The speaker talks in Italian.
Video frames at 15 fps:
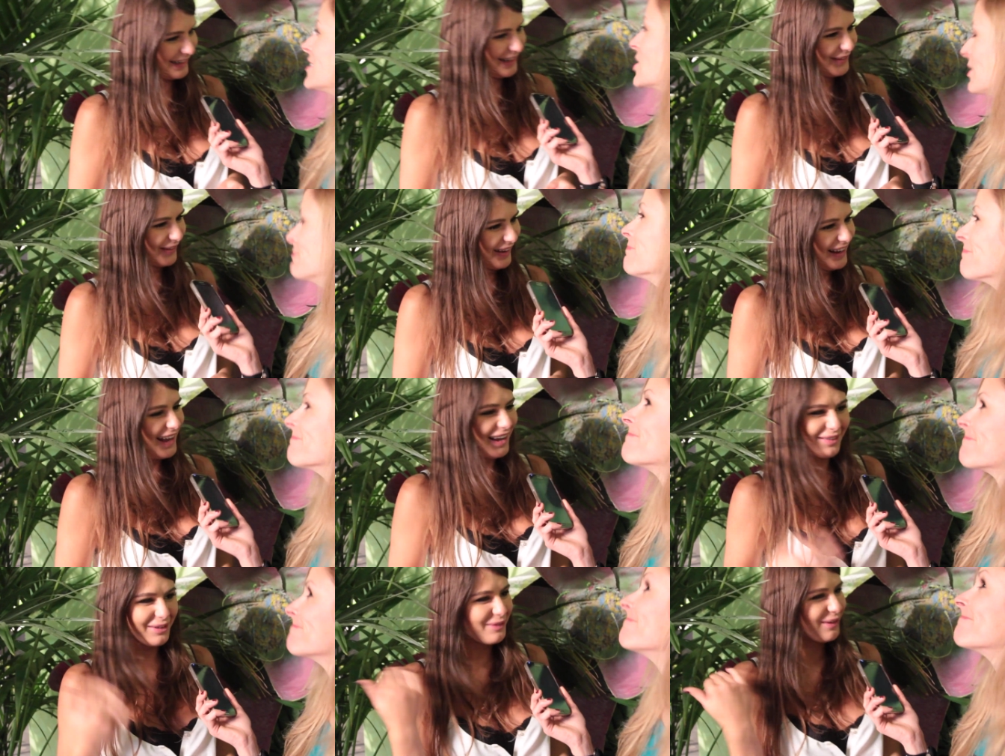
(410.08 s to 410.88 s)
Dico,
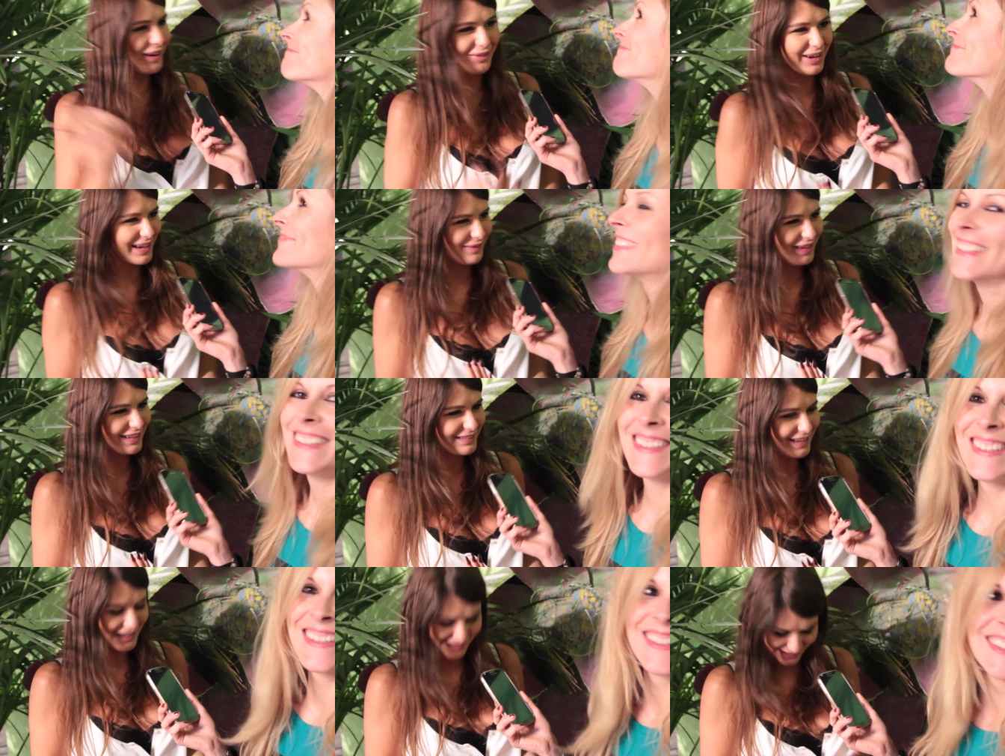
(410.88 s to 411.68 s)
non vuoi, vuoi che mi
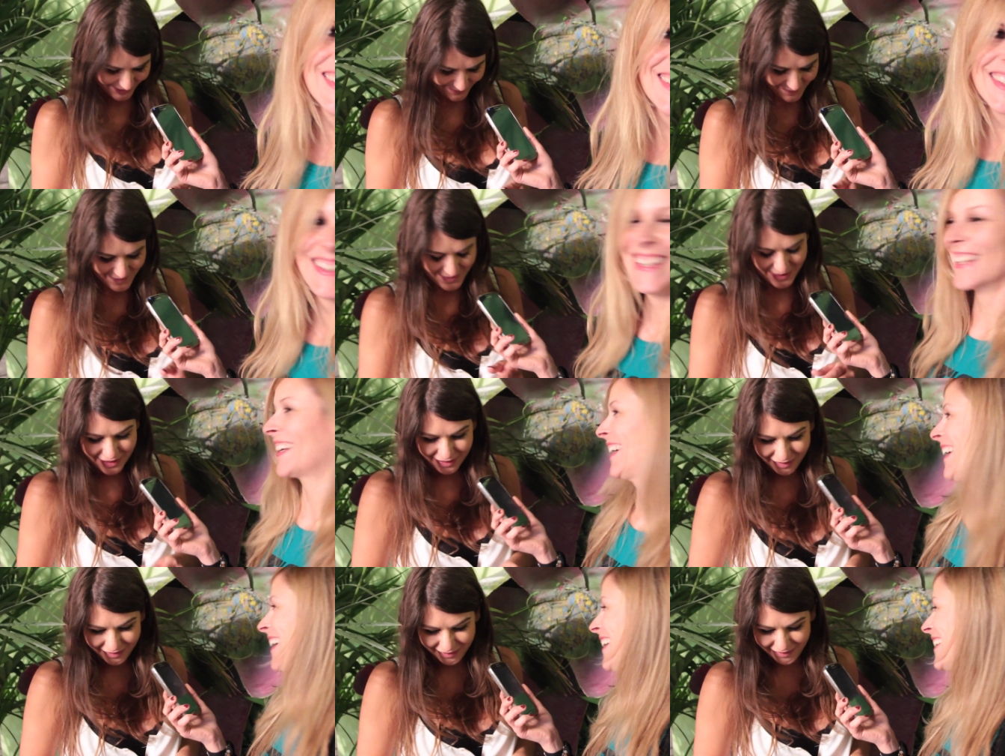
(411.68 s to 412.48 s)
licenzino.
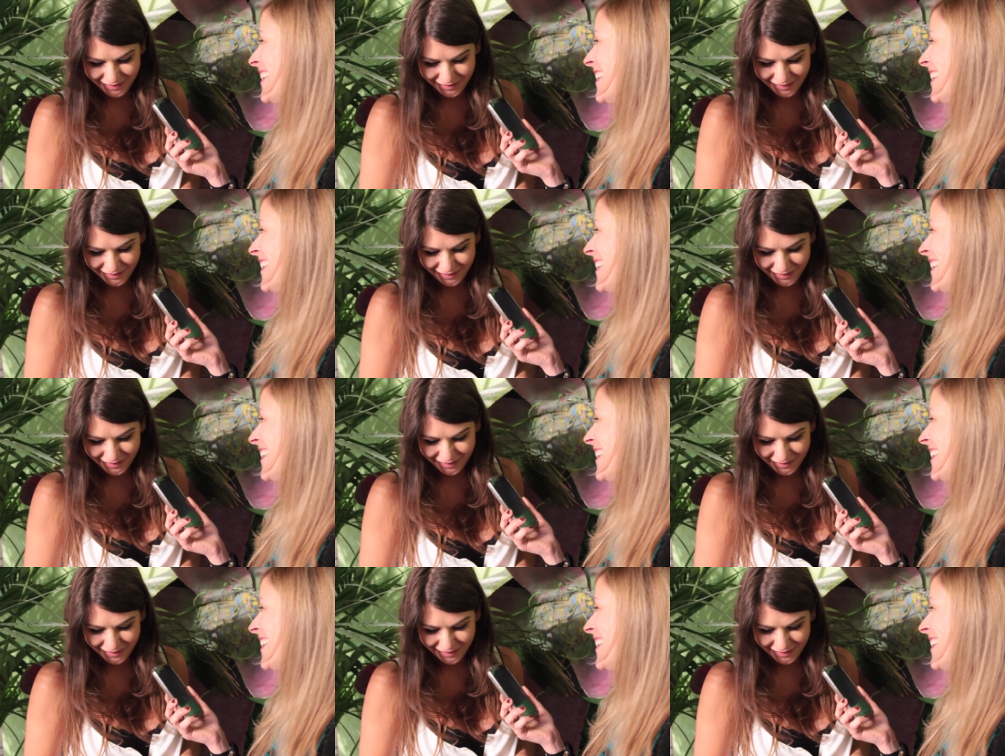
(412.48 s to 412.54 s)
uh,